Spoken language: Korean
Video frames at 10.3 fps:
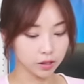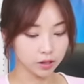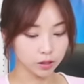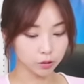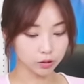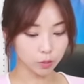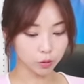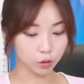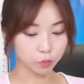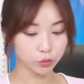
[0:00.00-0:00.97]

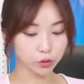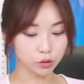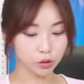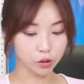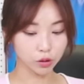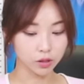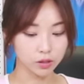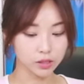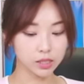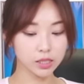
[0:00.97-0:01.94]
그렇다면 덧붙여서
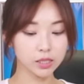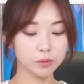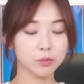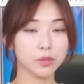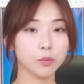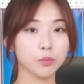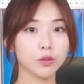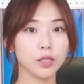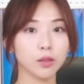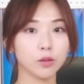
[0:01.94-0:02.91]
지금
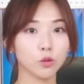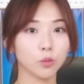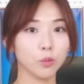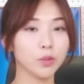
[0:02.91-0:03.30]
리플이 좀